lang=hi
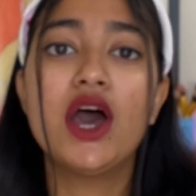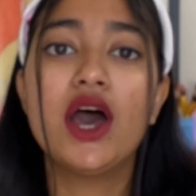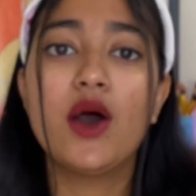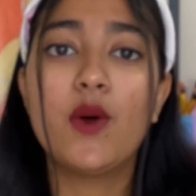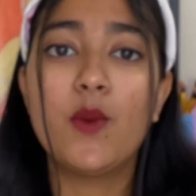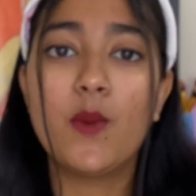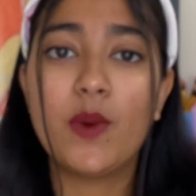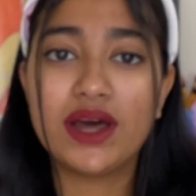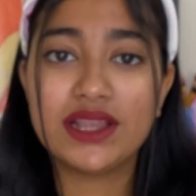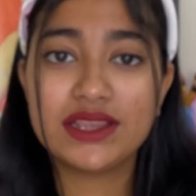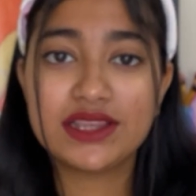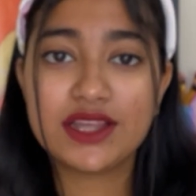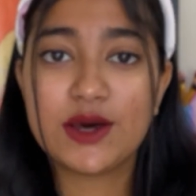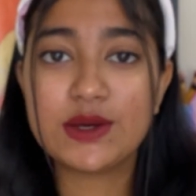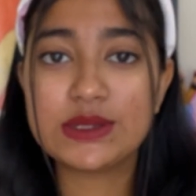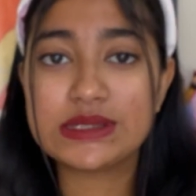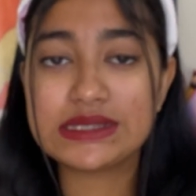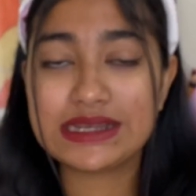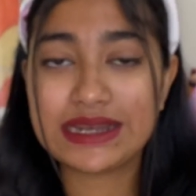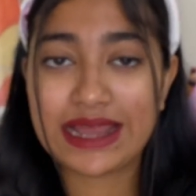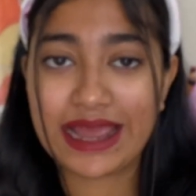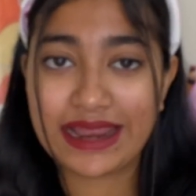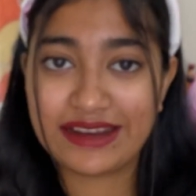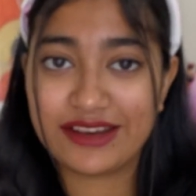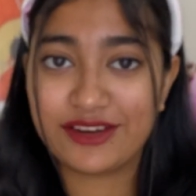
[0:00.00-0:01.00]
वन
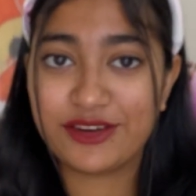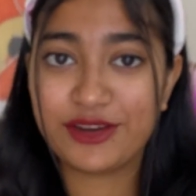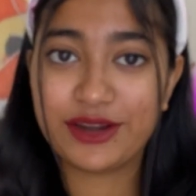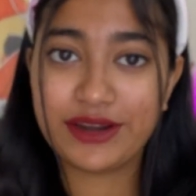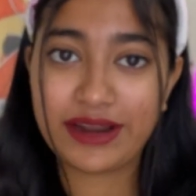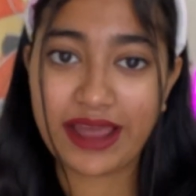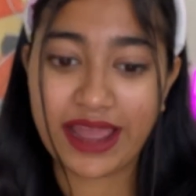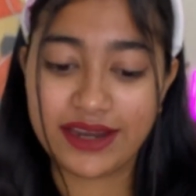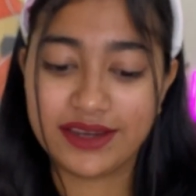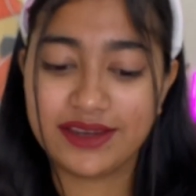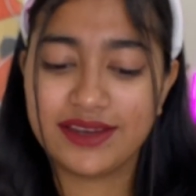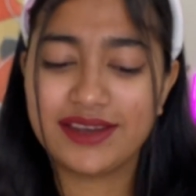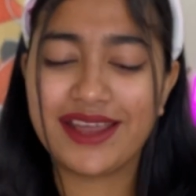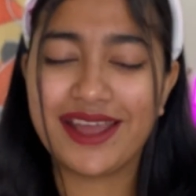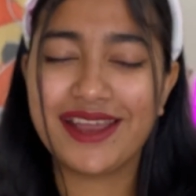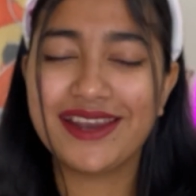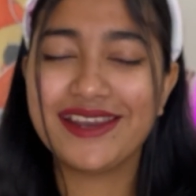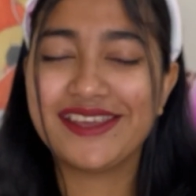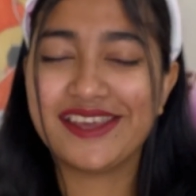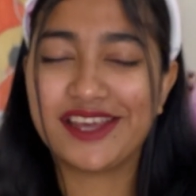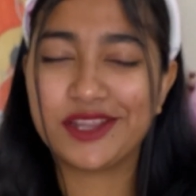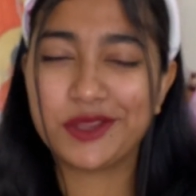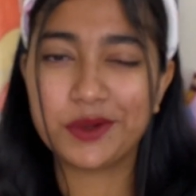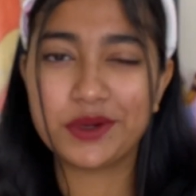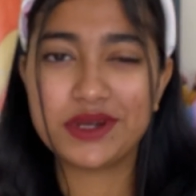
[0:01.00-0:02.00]
थाउजेंड नाइन हंड्रेड
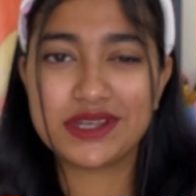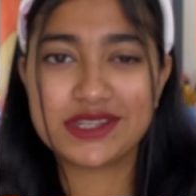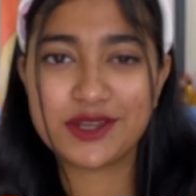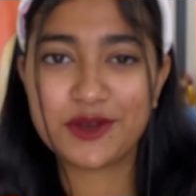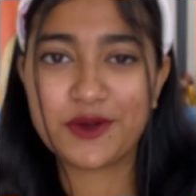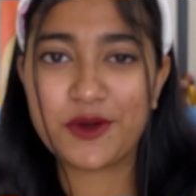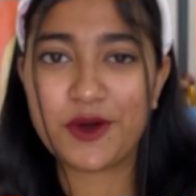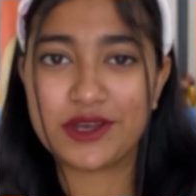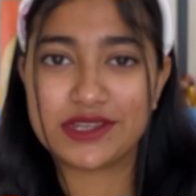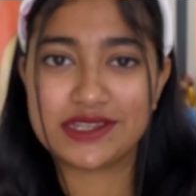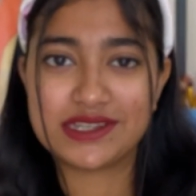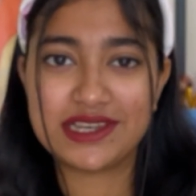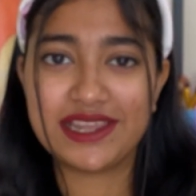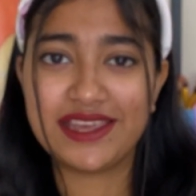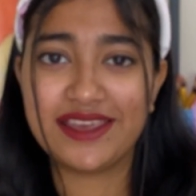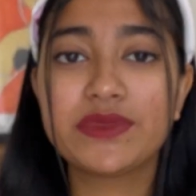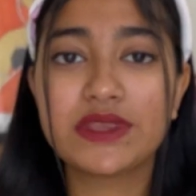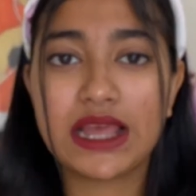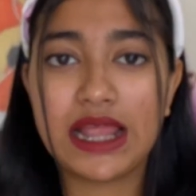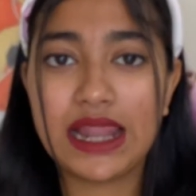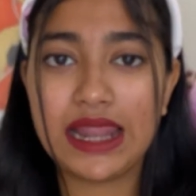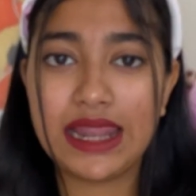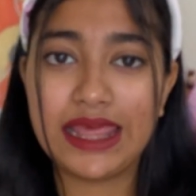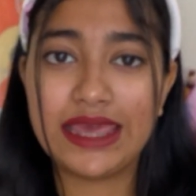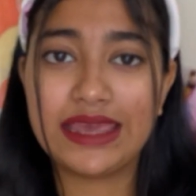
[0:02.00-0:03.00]
नाइन या थोड़ा सा कॉस्टली है
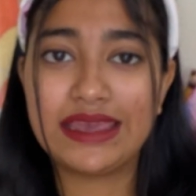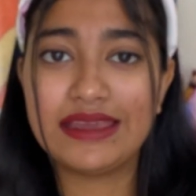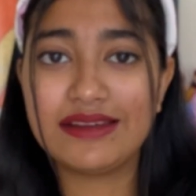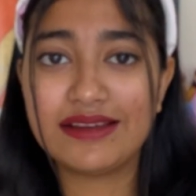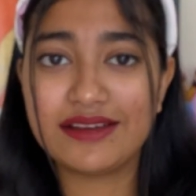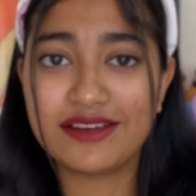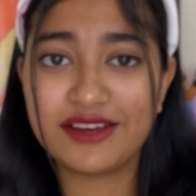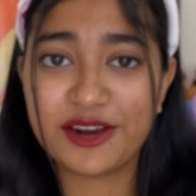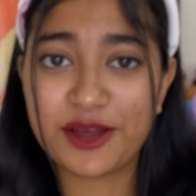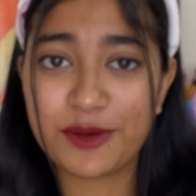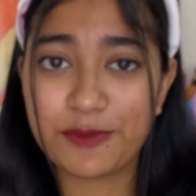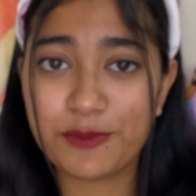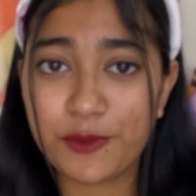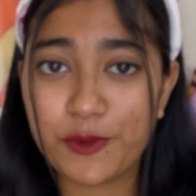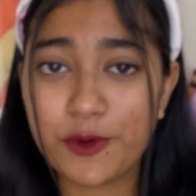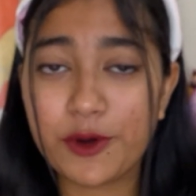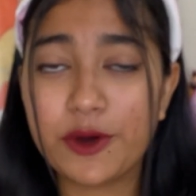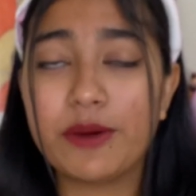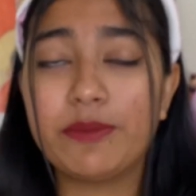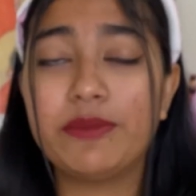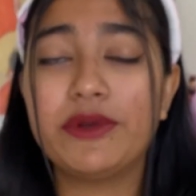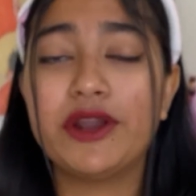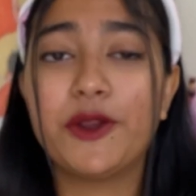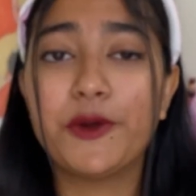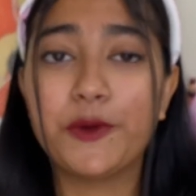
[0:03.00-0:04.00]
लेकिन अगर आपको
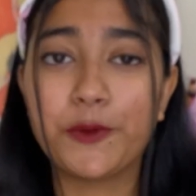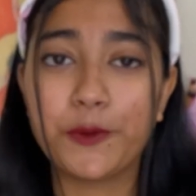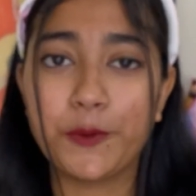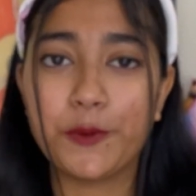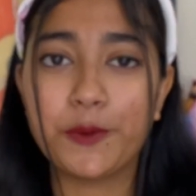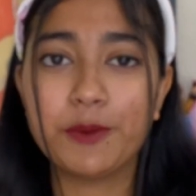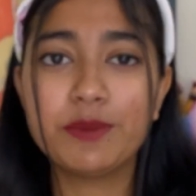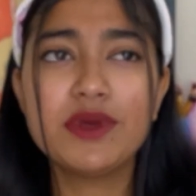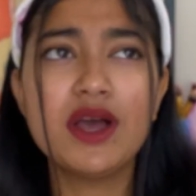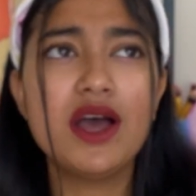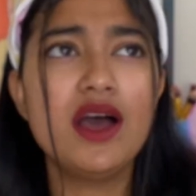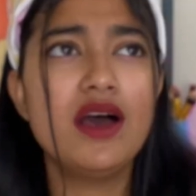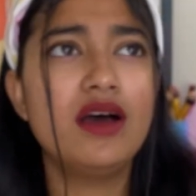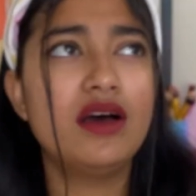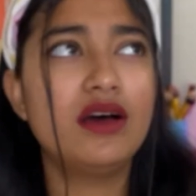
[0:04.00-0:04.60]
अपना रूम